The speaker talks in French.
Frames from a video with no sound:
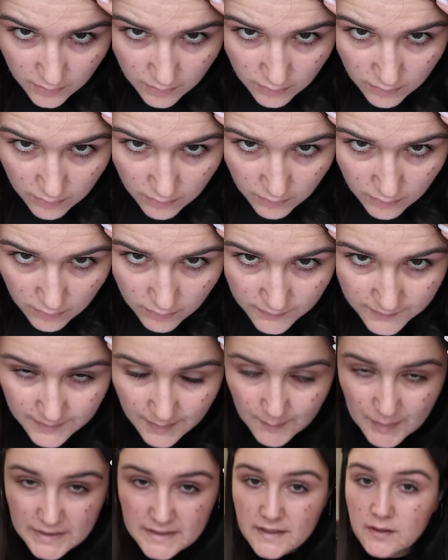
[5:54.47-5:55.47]
euh, ça
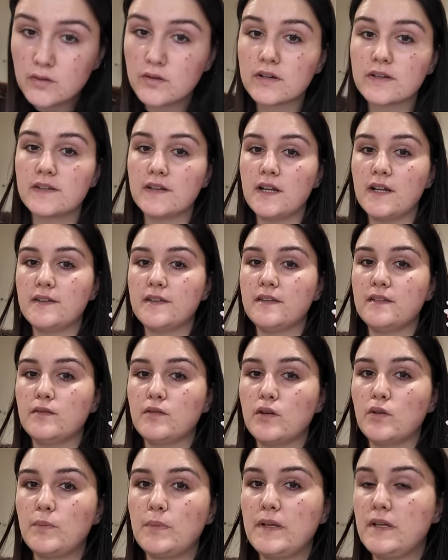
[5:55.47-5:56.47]
m'a terrorisé là ces
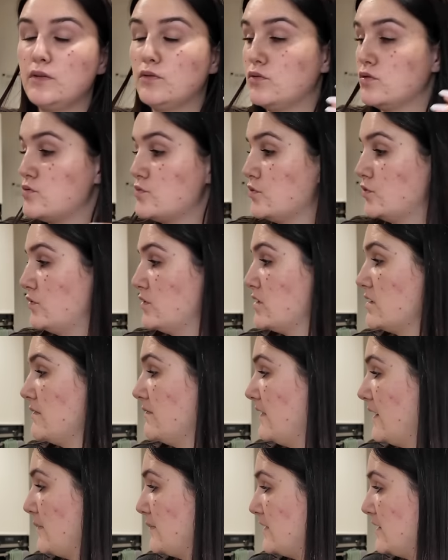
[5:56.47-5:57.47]
histoires de pellicules. Je me suis dit que j'allais
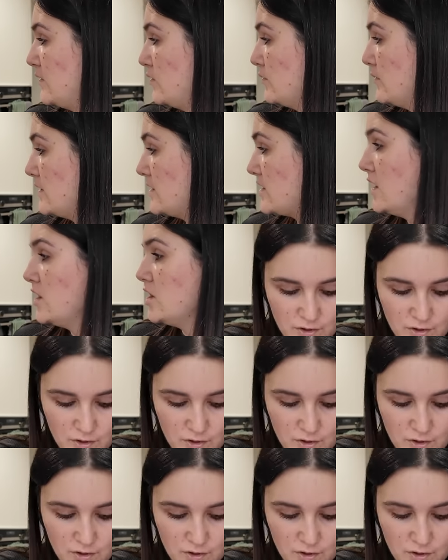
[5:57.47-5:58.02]
me faire un petit gommage.